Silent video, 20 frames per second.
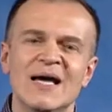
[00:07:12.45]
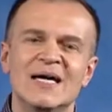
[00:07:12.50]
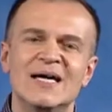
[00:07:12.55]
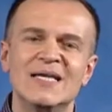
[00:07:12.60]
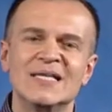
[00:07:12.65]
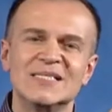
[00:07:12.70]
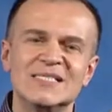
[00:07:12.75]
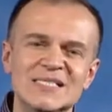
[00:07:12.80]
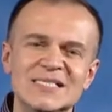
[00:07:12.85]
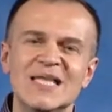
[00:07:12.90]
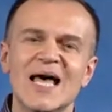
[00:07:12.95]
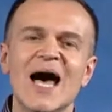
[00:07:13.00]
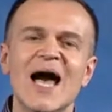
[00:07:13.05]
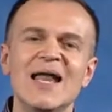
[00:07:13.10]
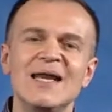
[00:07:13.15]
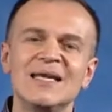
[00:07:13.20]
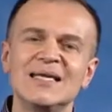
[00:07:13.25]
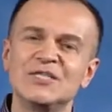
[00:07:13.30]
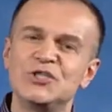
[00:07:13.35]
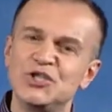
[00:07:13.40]

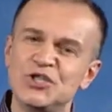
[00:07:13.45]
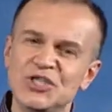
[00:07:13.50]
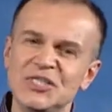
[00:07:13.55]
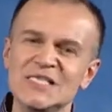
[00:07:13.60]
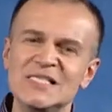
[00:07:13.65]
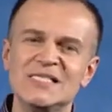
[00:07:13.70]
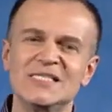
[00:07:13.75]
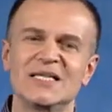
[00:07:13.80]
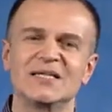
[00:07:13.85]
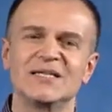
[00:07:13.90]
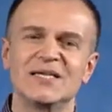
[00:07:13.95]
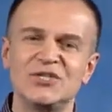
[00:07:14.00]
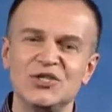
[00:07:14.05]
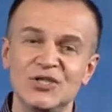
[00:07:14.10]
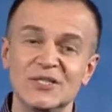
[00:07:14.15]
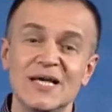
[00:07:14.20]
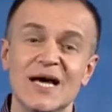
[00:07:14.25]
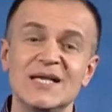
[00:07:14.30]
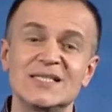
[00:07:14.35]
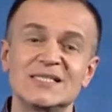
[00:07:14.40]
кристально чисто
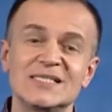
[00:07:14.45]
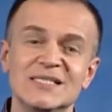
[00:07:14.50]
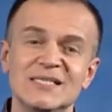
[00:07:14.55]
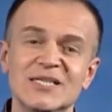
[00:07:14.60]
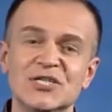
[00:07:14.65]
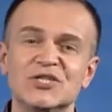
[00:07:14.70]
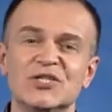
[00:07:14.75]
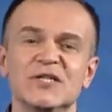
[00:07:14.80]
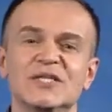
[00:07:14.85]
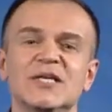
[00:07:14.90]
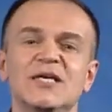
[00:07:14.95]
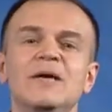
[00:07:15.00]
начинает слышать,